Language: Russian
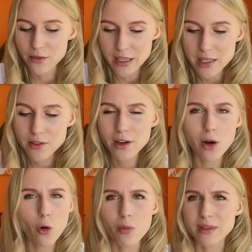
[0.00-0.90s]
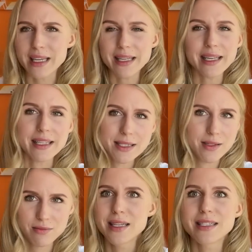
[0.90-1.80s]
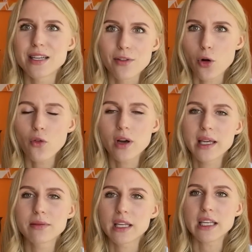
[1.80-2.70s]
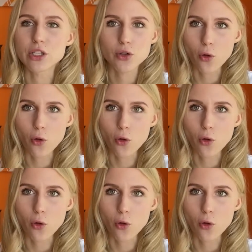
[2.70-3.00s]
видят в каком-то из серверов, каких-то из